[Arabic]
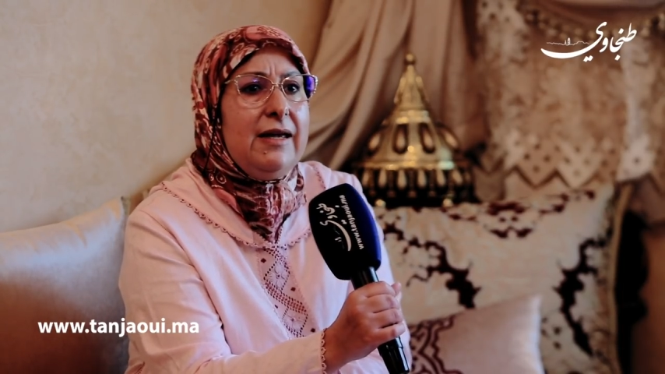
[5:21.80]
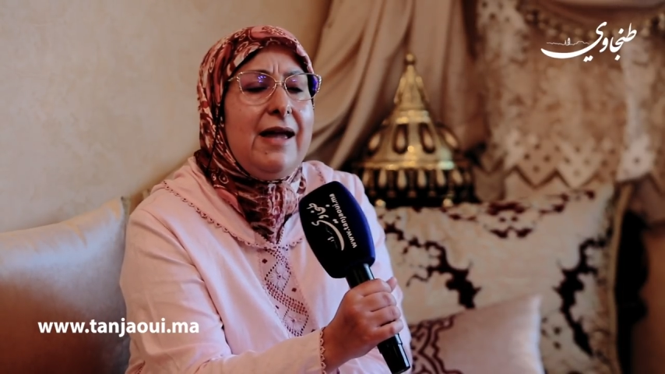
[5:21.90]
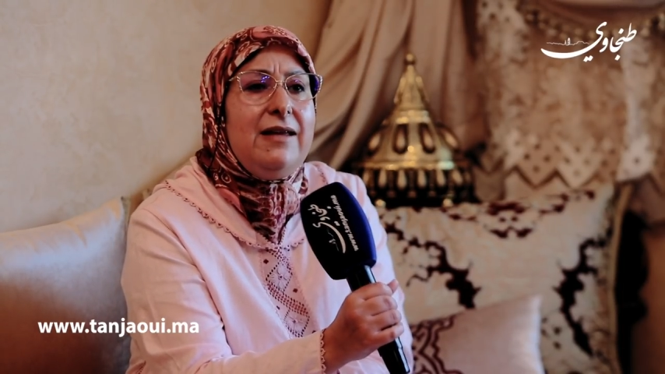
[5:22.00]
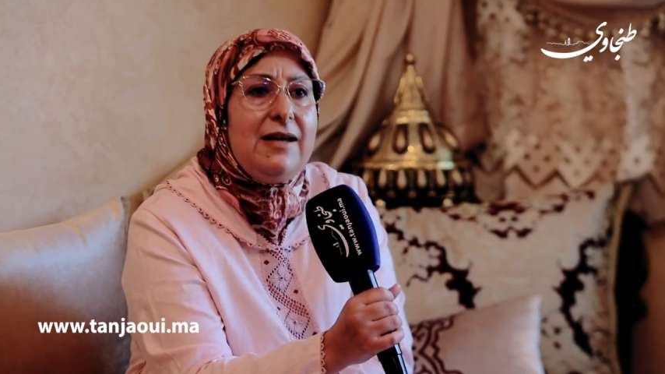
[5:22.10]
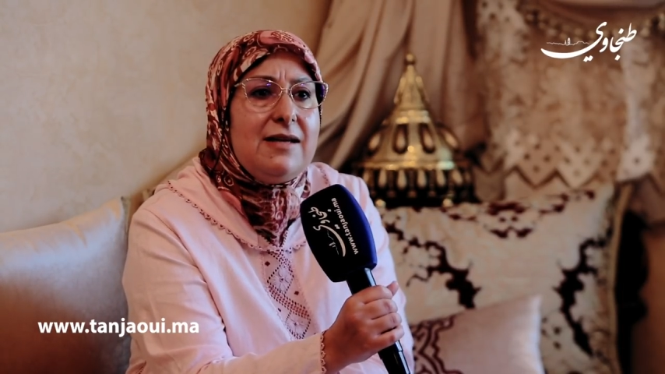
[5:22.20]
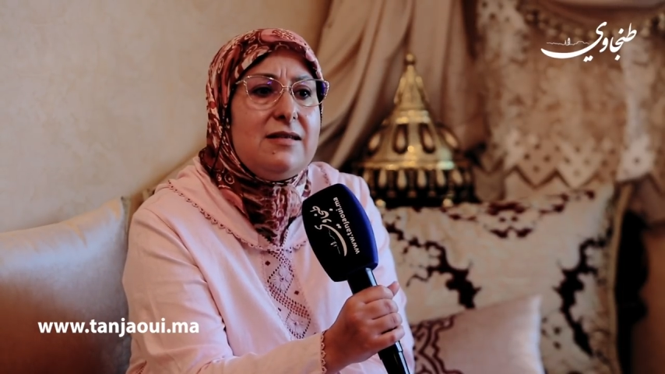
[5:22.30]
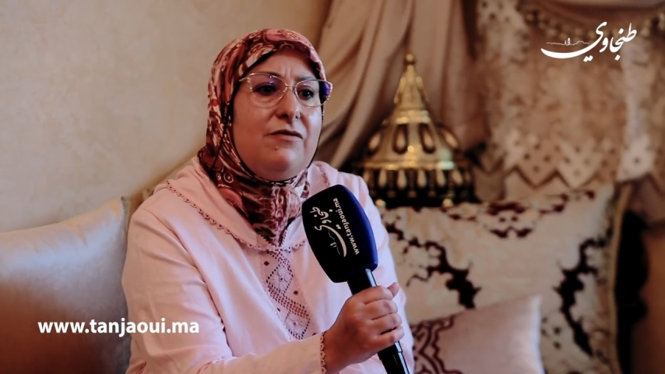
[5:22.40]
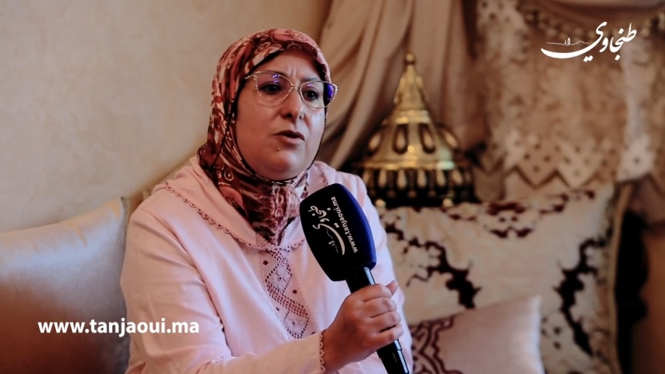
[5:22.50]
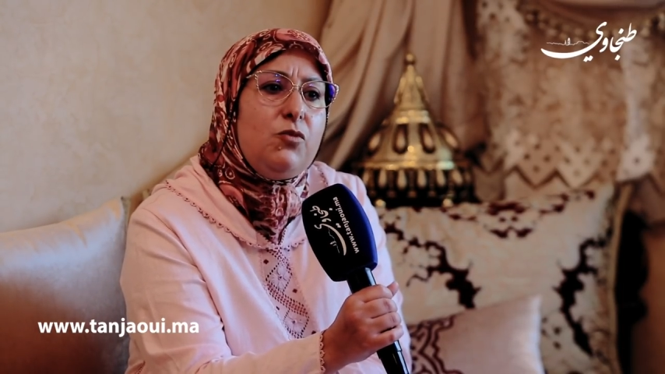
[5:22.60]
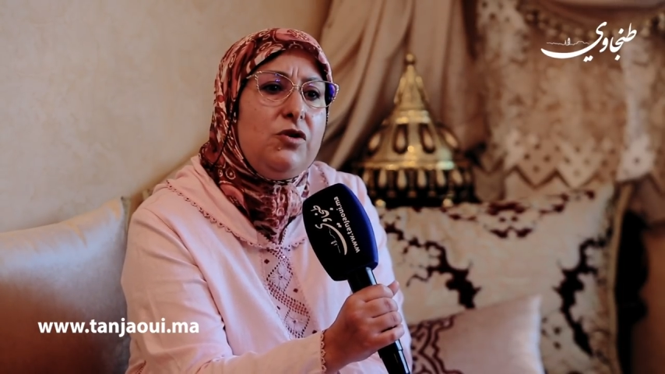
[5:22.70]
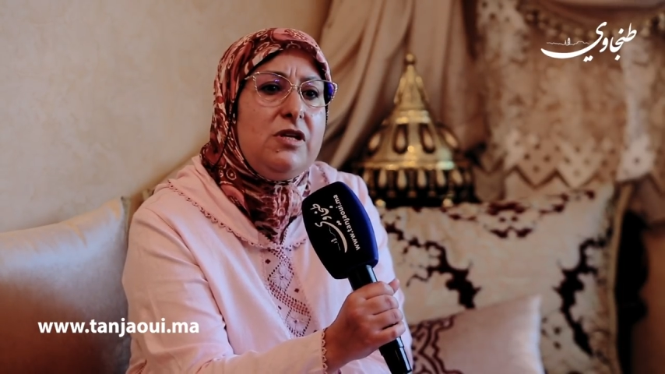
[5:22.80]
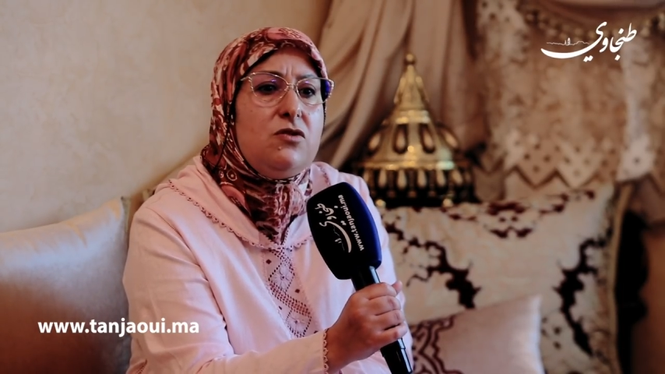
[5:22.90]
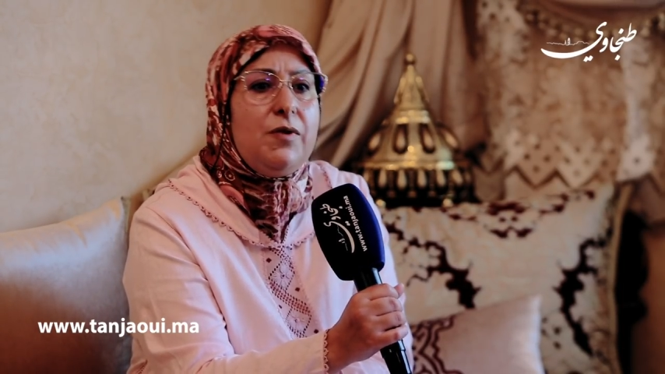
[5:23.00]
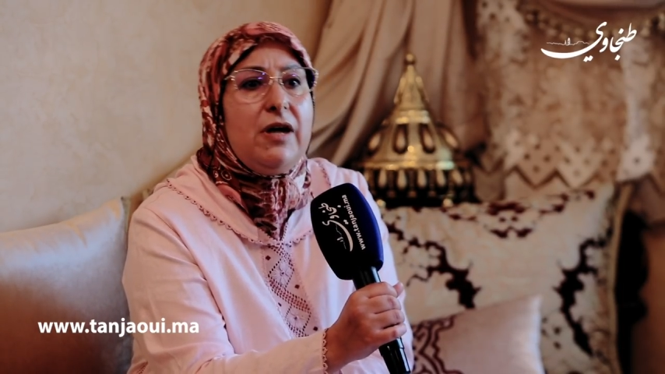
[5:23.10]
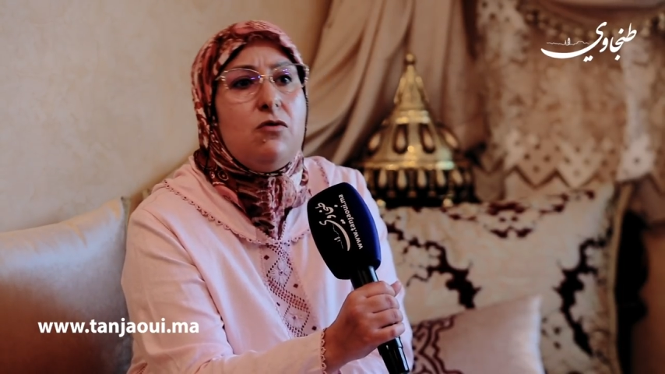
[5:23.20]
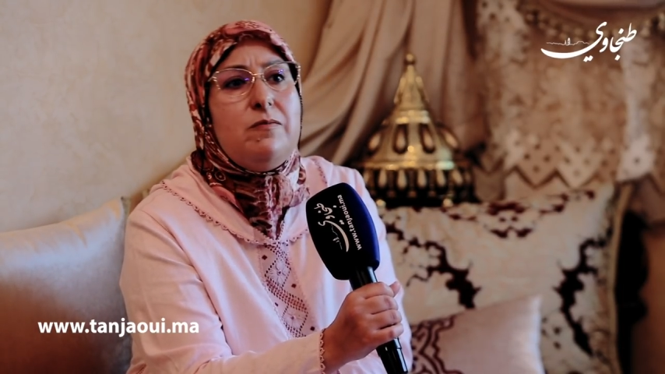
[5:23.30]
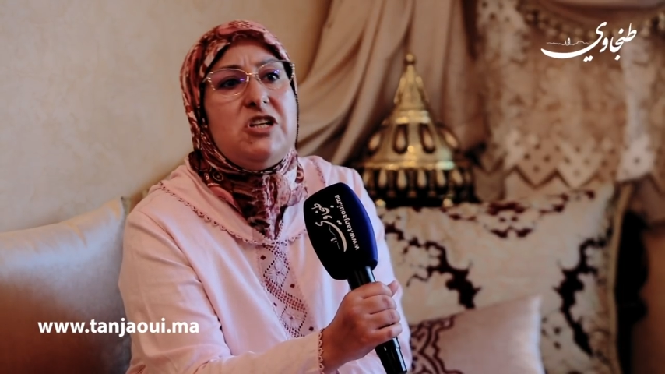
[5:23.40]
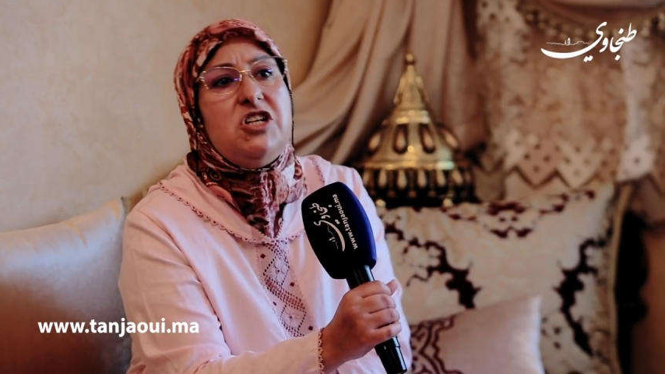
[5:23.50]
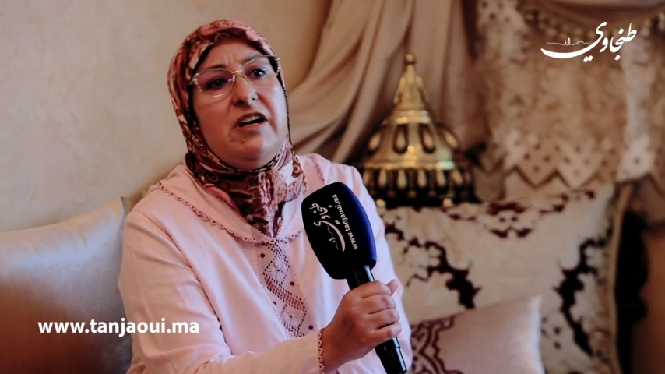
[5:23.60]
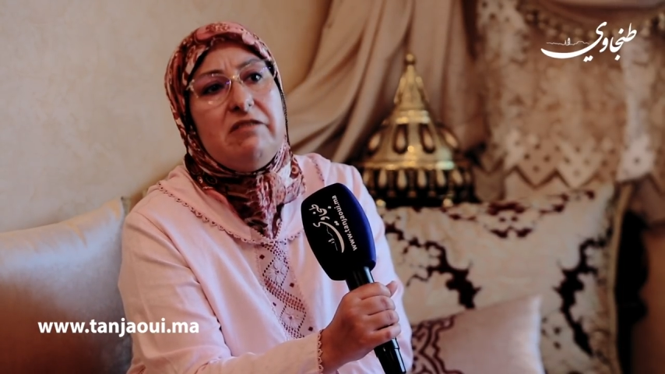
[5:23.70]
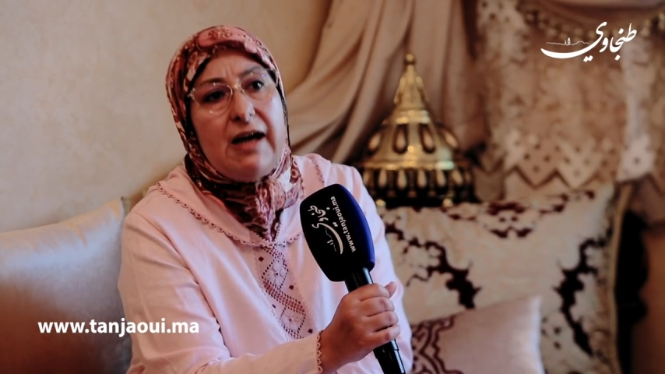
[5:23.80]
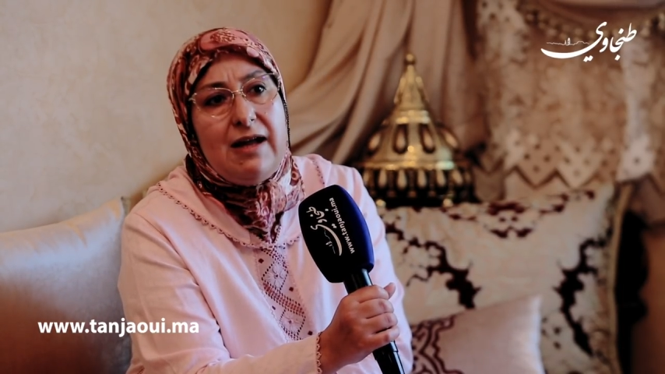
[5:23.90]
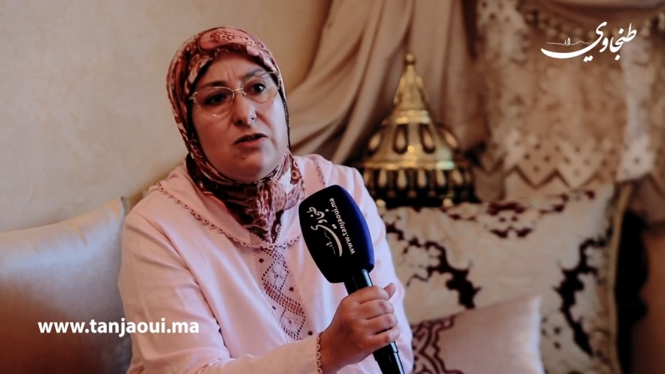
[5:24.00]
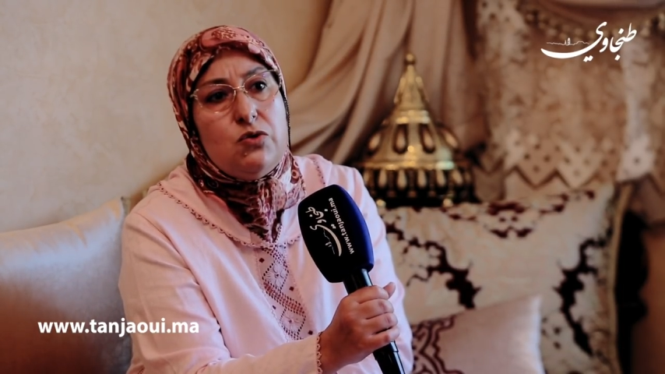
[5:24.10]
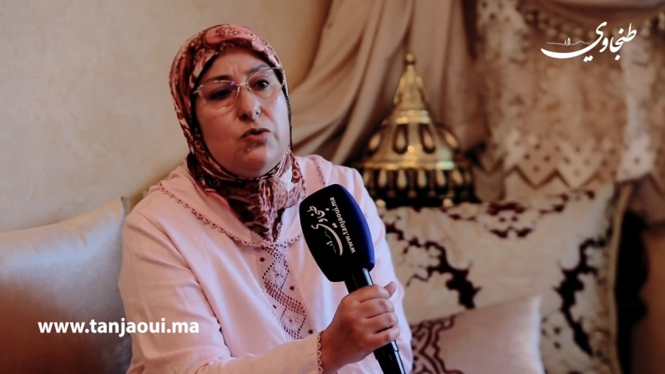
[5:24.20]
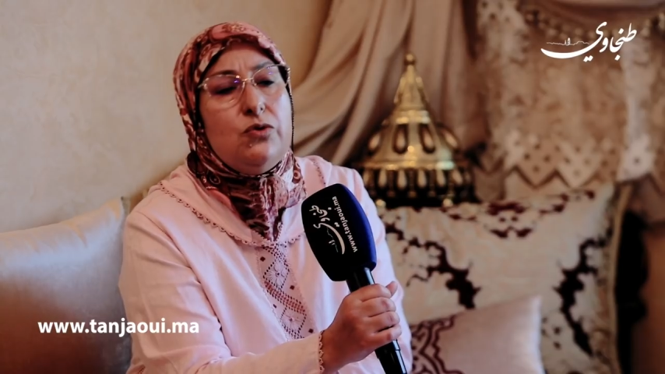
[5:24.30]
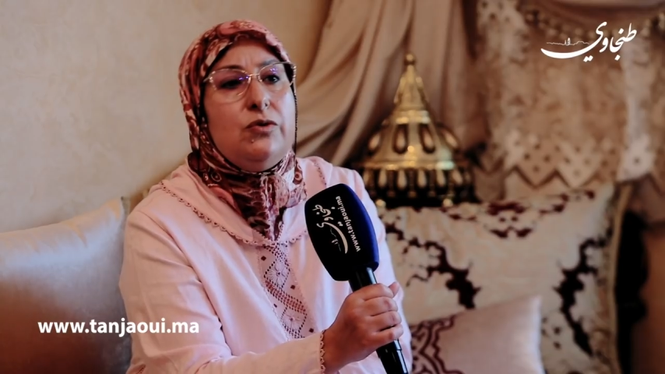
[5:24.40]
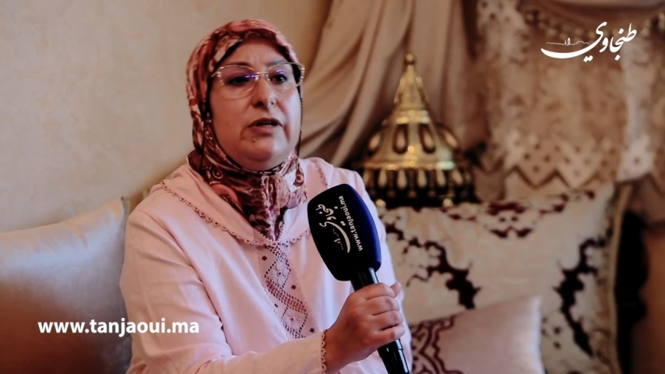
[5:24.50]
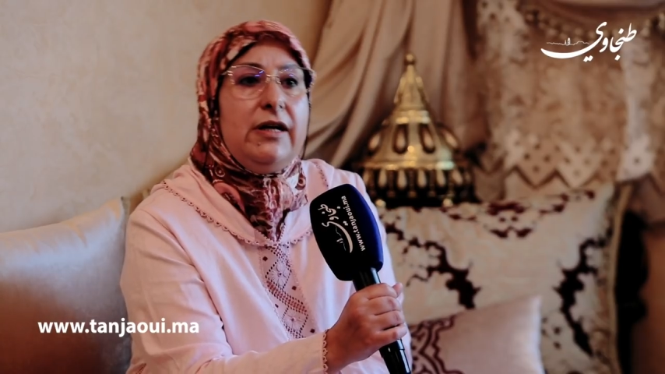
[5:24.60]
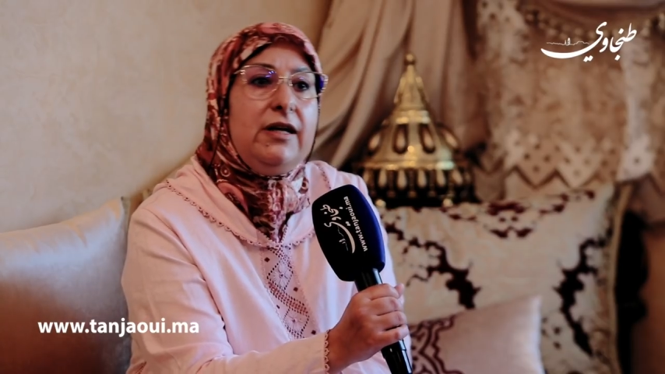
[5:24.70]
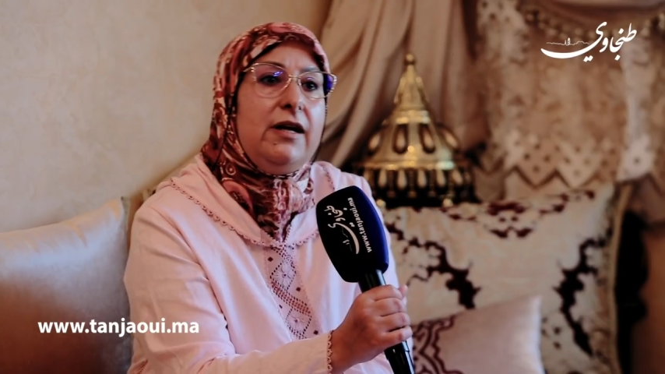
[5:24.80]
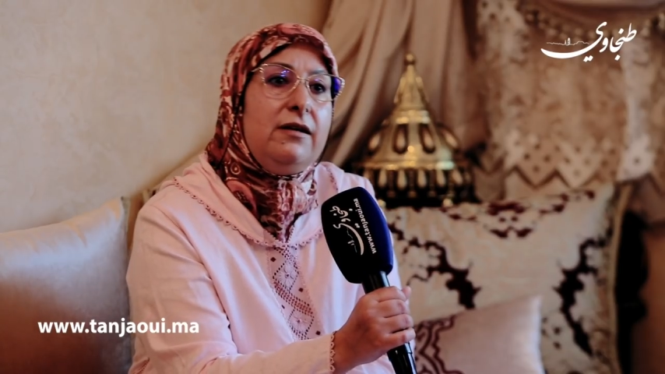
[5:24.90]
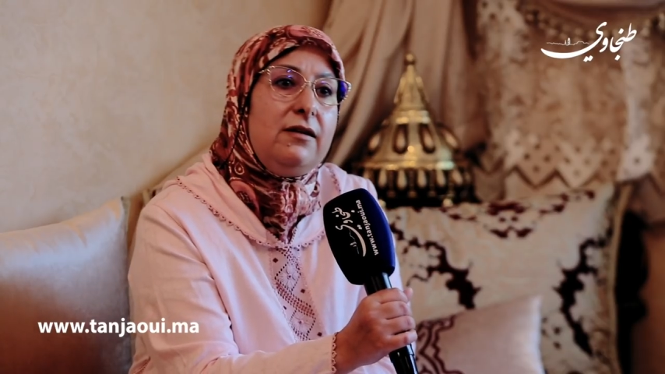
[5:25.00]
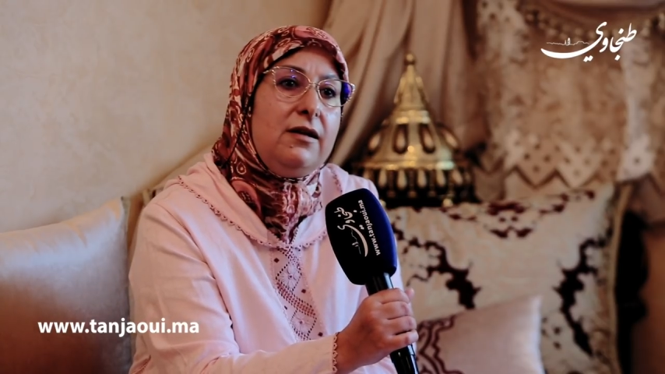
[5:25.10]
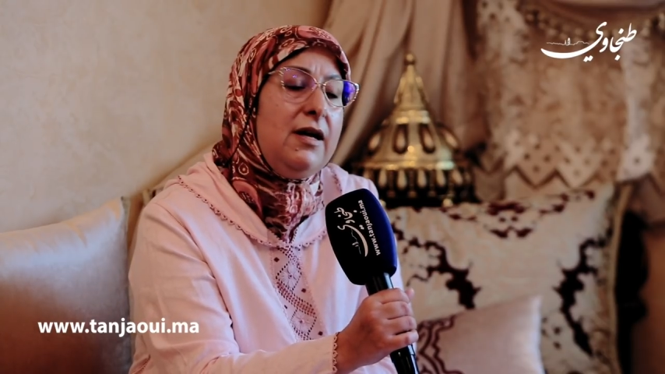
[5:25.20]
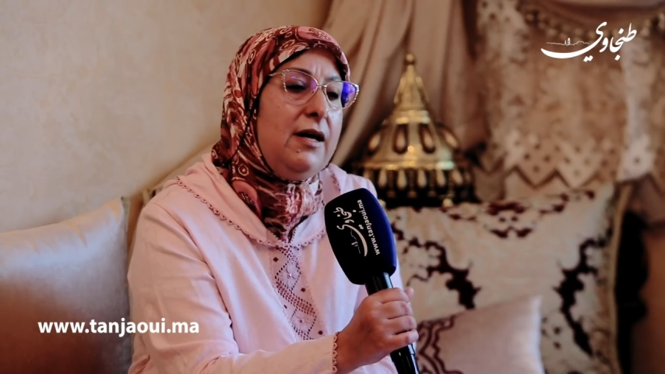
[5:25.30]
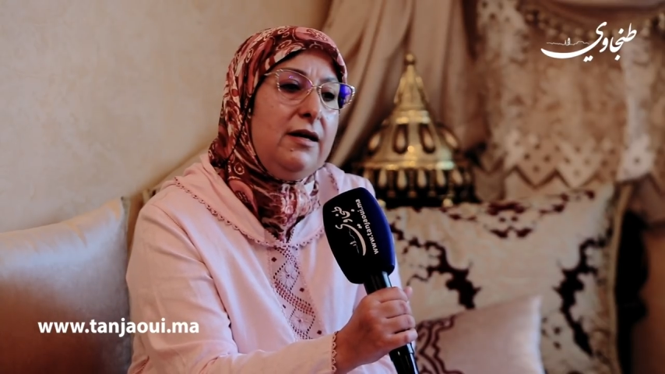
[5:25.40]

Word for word: كان الا سافر بوحديتو كيكون ماشي عند خالته يعني عند